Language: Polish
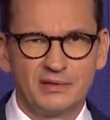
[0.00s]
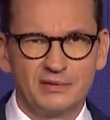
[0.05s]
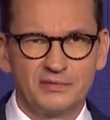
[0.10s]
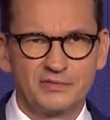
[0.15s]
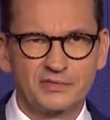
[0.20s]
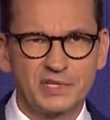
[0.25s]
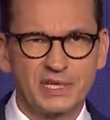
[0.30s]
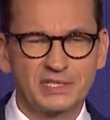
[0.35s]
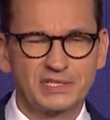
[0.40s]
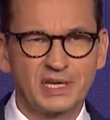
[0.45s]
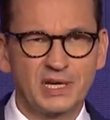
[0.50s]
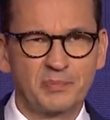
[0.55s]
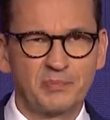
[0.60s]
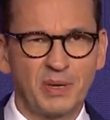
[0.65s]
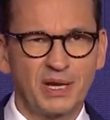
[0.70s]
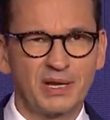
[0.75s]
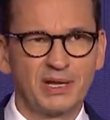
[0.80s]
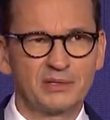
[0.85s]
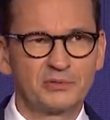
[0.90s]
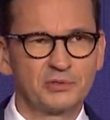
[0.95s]
w czasach
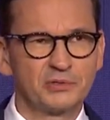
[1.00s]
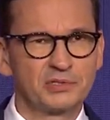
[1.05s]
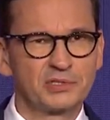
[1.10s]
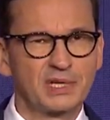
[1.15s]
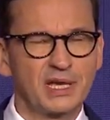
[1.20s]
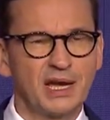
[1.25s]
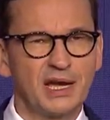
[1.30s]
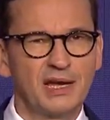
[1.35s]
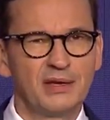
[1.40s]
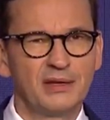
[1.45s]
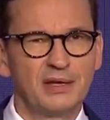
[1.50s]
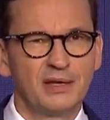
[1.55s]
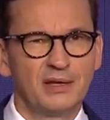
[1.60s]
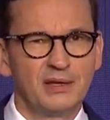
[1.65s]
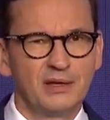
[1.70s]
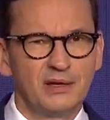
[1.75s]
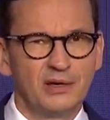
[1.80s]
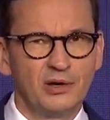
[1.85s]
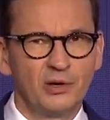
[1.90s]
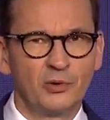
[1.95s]
pana Tuska
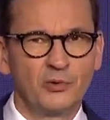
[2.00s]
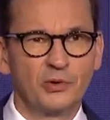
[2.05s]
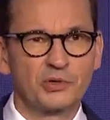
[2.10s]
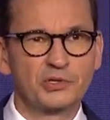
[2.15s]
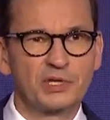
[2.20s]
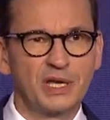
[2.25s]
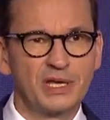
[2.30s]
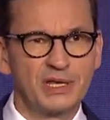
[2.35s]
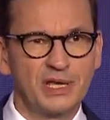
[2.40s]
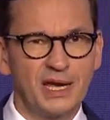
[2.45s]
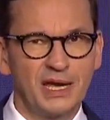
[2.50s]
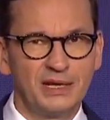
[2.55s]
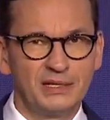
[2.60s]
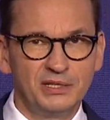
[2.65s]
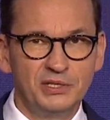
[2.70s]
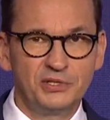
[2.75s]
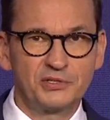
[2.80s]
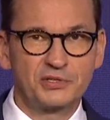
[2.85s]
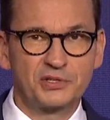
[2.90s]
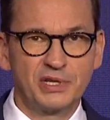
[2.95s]
ogłoszenia
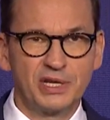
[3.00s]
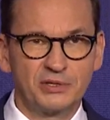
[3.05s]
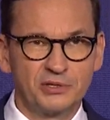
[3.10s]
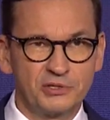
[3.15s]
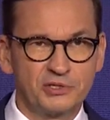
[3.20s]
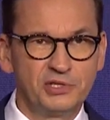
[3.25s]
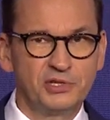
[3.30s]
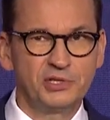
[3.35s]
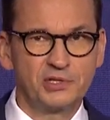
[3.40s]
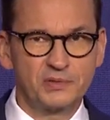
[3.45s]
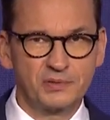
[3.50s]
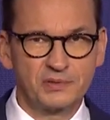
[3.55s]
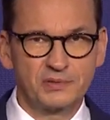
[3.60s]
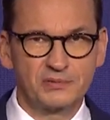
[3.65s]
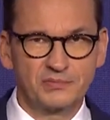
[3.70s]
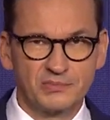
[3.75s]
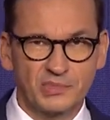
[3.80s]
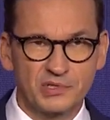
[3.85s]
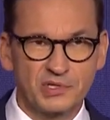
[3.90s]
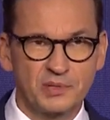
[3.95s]
liczne, do dziś
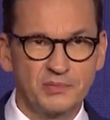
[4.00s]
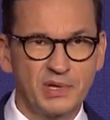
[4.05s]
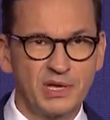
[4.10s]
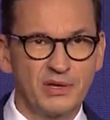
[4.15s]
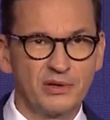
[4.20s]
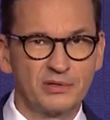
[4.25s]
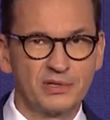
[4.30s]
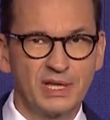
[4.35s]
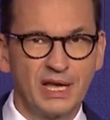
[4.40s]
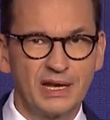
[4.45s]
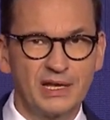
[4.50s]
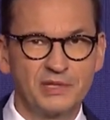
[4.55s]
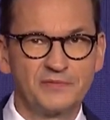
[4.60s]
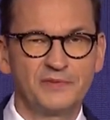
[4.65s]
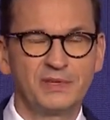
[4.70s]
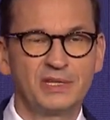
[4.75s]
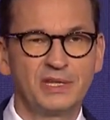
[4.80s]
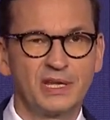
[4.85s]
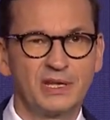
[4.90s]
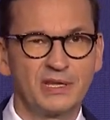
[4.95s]
możemy je odnaleźć w
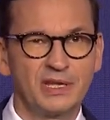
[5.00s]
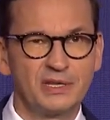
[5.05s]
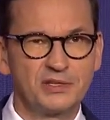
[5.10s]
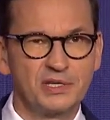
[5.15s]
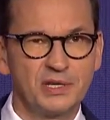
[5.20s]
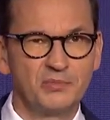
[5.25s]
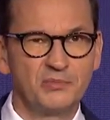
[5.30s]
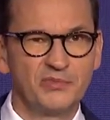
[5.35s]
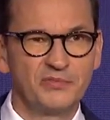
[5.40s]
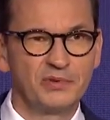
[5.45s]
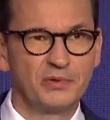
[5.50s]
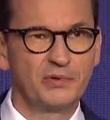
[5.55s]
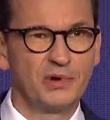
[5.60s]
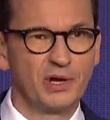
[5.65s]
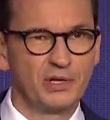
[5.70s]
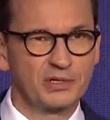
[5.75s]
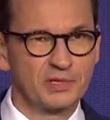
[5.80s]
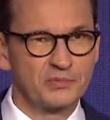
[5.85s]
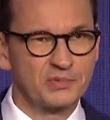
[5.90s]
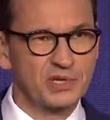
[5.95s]
internecie, mówiły
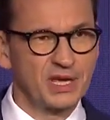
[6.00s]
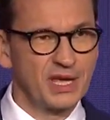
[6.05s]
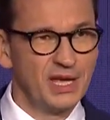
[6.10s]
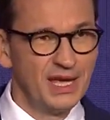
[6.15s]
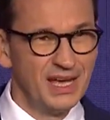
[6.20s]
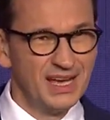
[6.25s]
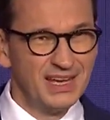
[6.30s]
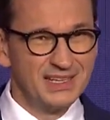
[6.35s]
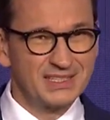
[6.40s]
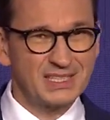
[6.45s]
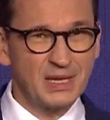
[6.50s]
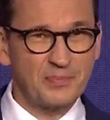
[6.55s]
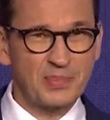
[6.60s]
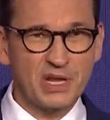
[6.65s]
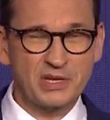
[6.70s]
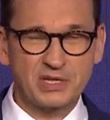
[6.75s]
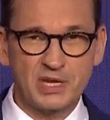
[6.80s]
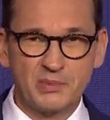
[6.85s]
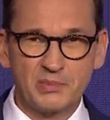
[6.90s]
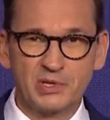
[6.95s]
o tym, że
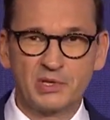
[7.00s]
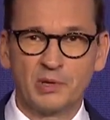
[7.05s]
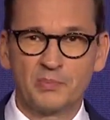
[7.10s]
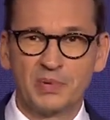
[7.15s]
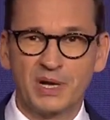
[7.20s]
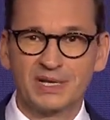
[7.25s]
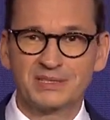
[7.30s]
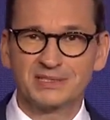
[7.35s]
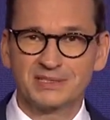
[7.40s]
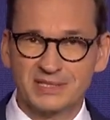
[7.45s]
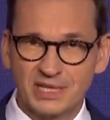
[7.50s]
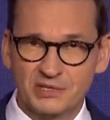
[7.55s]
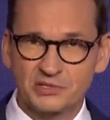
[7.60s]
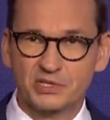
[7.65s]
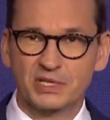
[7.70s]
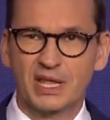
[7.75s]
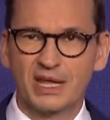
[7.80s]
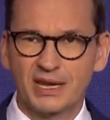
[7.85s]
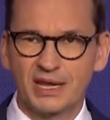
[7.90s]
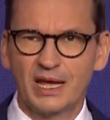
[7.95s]
zapraszamy do pracy za
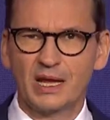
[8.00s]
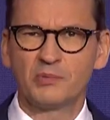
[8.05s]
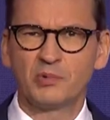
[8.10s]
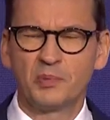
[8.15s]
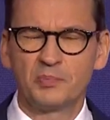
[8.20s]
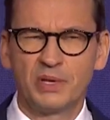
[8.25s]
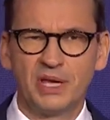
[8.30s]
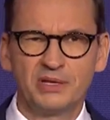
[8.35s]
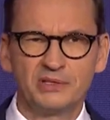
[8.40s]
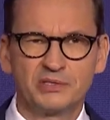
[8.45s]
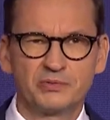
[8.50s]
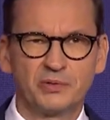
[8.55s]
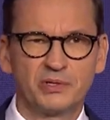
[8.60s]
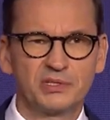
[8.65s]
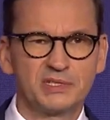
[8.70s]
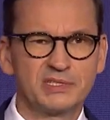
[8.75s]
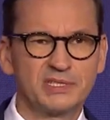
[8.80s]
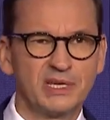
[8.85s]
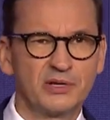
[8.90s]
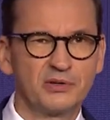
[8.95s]
4 albo 5
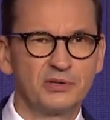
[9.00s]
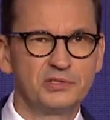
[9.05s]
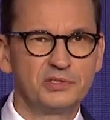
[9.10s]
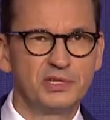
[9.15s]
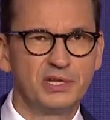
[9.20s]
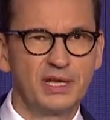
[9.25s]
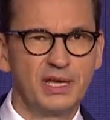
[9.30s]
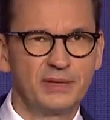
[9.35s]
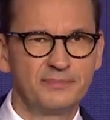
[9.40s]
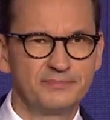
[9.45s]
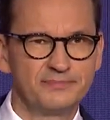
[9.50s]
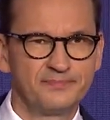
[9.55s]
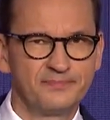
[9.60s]
zł za godzinę,